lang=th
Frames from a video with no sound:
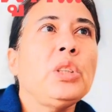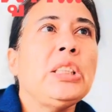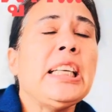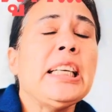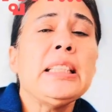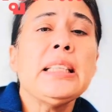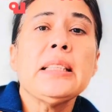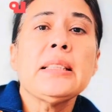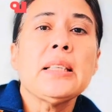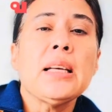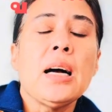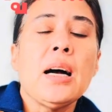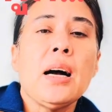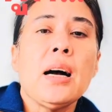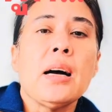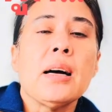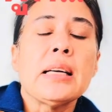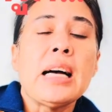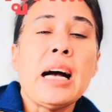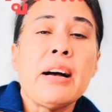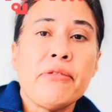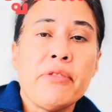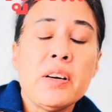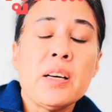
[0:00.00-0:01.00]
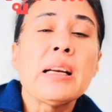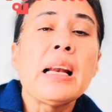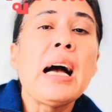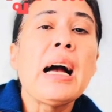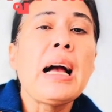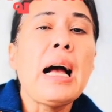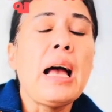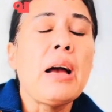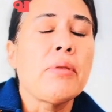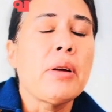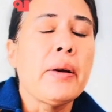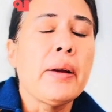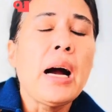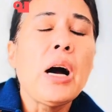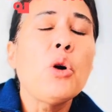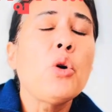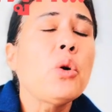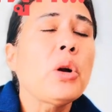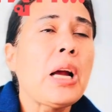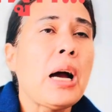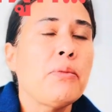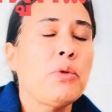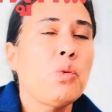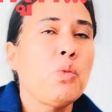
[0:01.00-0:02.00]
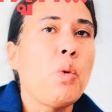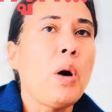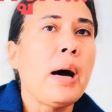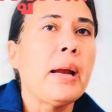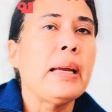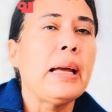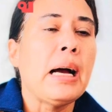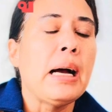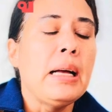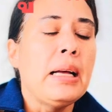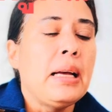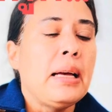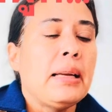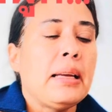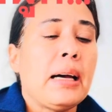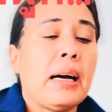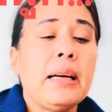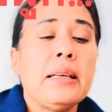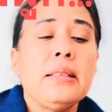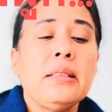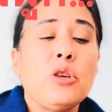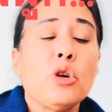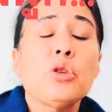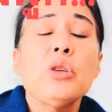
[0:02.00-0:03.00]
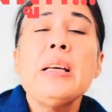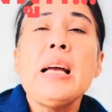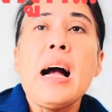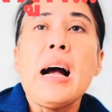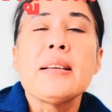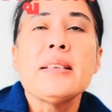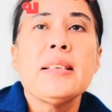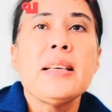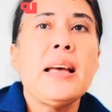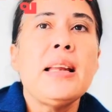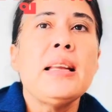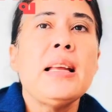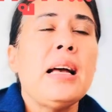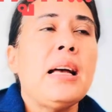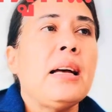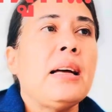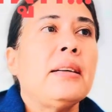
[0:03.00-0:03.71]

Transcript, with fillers: จะฝึกร่างกายเราเข้าห้องน้ำทุกวันเนี่ยนะคะยกตัวอย่างเช่น